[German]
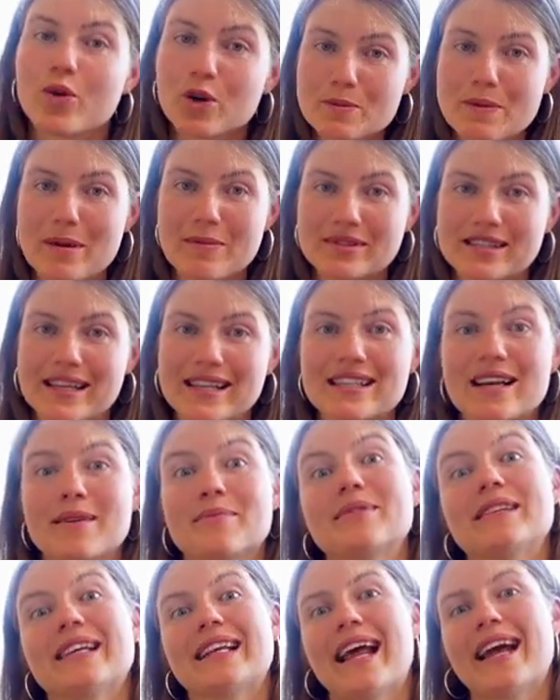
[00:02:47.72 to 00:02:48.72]
Und beim
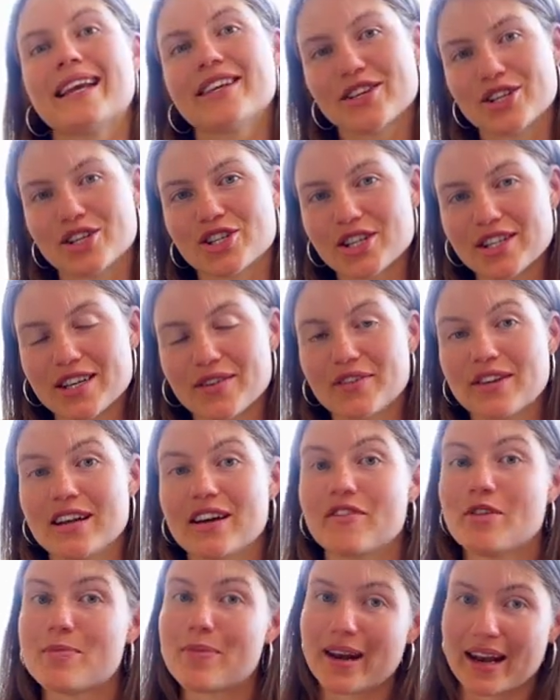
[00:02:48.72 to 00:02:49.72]
Sesam die gleiche Geschichte
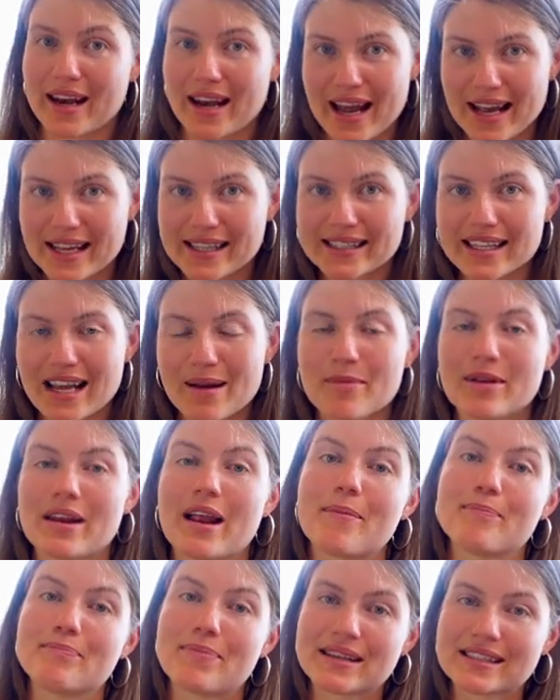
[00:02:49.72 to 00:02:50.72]
wieder wie bei den Leinsamen.
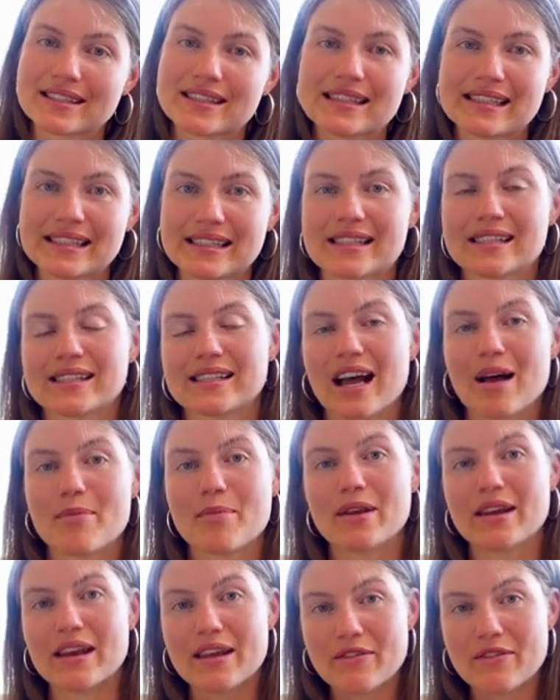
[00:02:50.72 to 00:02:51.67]
Am besten diese Samen